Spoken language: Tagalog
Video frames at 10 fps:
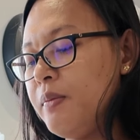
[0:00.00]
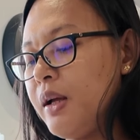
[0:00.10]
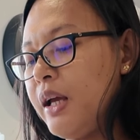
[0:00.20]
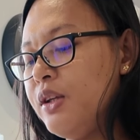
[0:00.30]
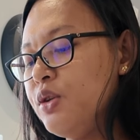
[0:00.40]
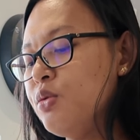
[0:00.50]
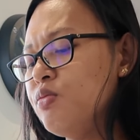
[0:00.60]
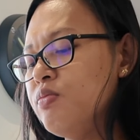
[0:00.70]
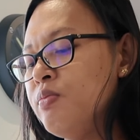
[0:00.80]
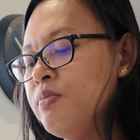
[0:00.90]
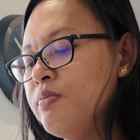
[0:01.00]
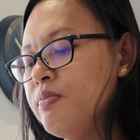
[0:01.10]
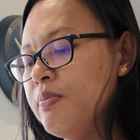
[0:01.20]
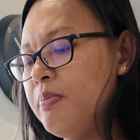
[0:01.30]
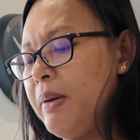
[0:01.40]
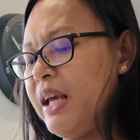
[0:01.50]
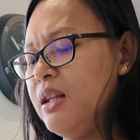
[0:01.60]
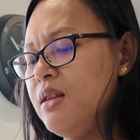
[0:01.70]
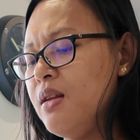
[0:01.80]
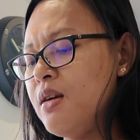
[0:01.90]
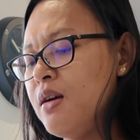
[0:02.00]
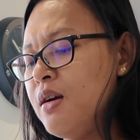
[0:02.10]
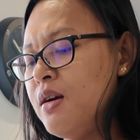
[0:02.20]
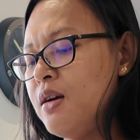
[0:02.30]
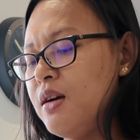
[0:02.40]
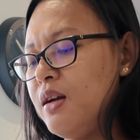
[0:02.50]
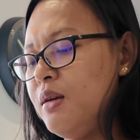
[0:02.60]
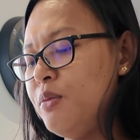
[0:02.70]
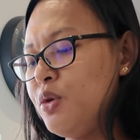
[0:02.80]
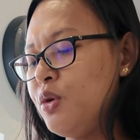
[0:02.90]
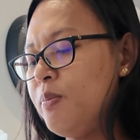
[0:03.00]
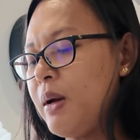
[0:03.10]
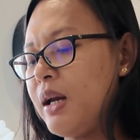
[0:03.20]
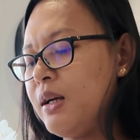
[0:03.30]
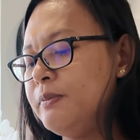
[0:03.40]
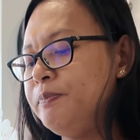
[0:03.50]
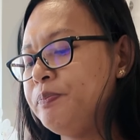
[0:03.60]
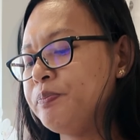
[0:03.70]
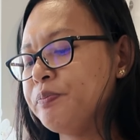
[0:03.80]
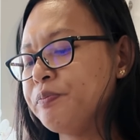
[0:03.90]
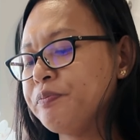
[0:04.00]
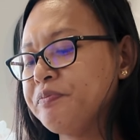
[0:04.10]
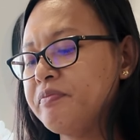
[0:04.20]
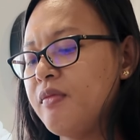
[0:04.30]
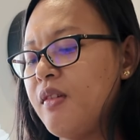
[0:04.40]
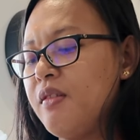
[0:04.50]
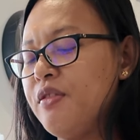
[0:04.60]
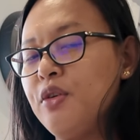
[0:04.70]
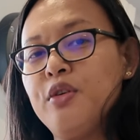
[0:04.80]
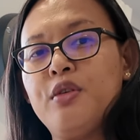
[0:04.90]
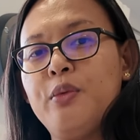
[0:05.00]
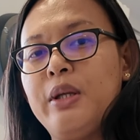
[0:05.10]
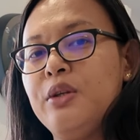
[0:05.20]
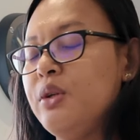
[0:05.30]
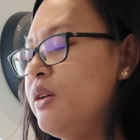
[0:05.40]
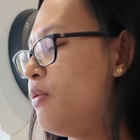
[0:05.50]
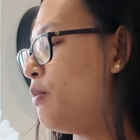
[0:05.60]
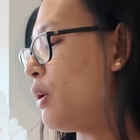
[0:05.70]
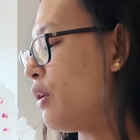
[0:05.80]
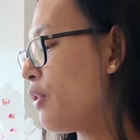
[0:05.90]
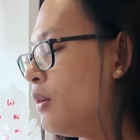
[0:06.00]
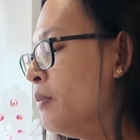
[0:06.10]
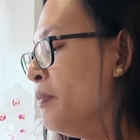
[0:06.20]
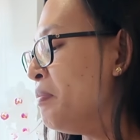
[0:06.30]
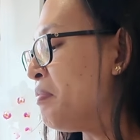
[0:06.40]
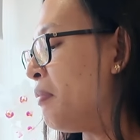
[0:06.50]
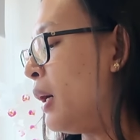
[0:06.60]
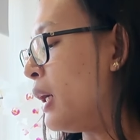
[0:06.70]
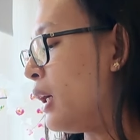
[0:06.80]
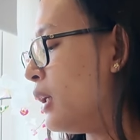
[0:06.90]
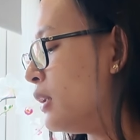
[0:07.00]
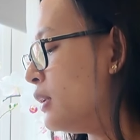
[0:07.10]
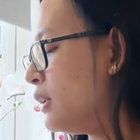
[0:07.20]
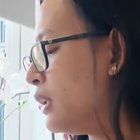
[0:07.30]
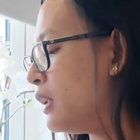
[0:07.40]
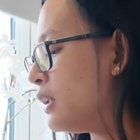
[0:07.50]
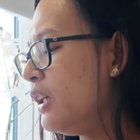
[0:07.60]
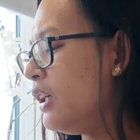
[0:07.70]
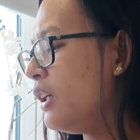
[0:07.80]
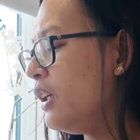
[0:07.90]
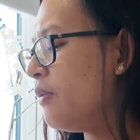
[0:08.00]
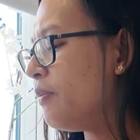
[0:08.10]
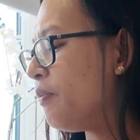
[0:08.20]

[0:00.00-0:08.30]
Kahit yung pain, alam mo yun, parang for when you give birth, parang i